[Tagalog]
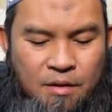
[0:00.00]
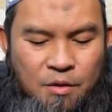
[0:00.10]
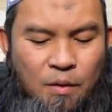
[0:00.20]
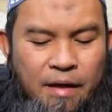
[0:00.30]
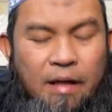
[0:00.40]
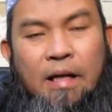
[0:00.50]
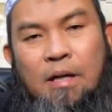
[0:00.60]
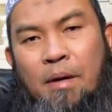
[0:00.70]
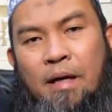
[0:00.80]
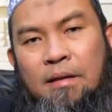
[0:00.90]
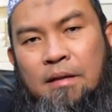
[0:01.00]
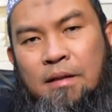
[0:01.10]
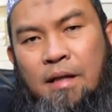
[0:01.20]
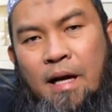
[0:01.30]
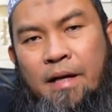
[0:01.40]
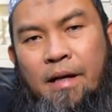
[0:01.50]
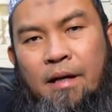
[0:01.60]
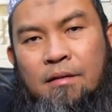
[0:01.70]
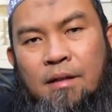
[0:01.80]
Yung kanina, nabanggit natin na aya,